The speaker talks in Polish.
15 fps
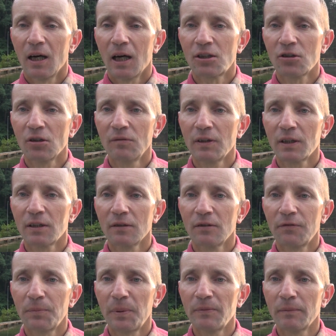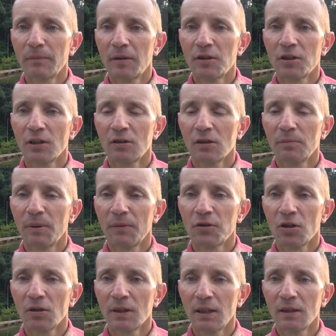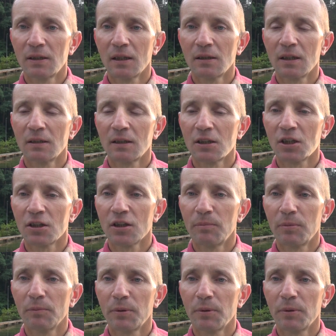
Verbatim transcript: aczkolwiek w pewnym momencie to powściągnęli te, te, te rzezie po,